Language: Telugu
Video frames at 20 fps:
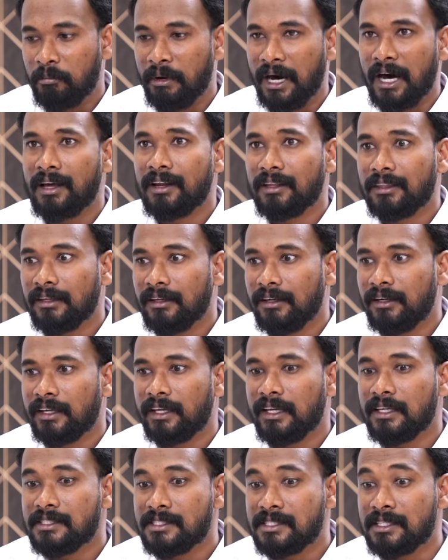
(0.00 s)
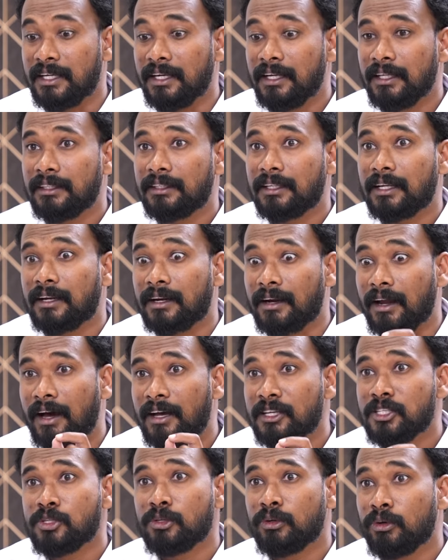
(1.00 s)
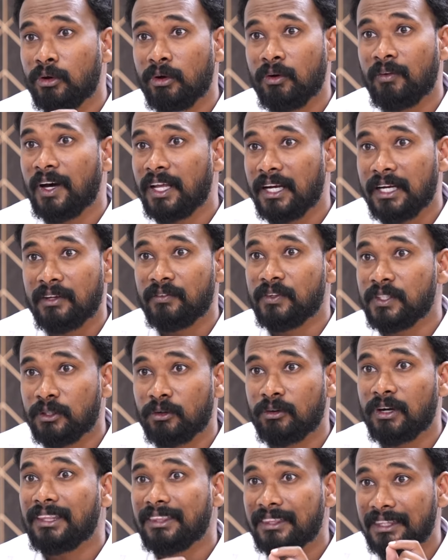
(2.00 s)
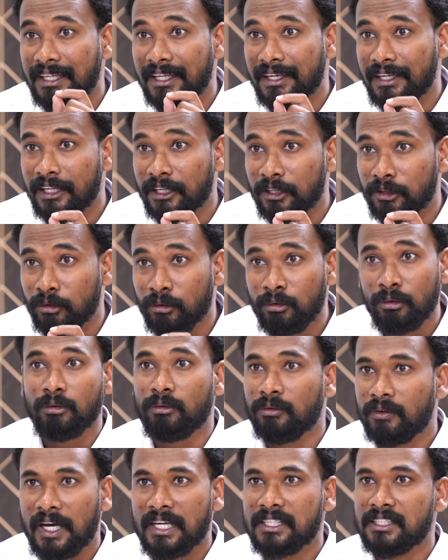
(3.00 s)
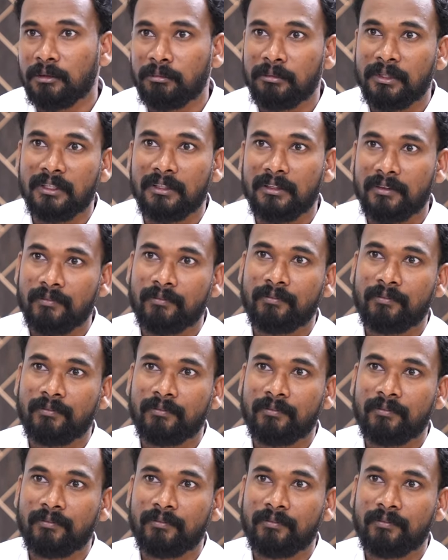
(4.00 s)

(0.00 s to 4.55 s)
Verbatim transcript: భారతీయులకి చరిత్ర రాసుకోవాలనే విషయం కూడా తెలియదు అని చెప్తుంది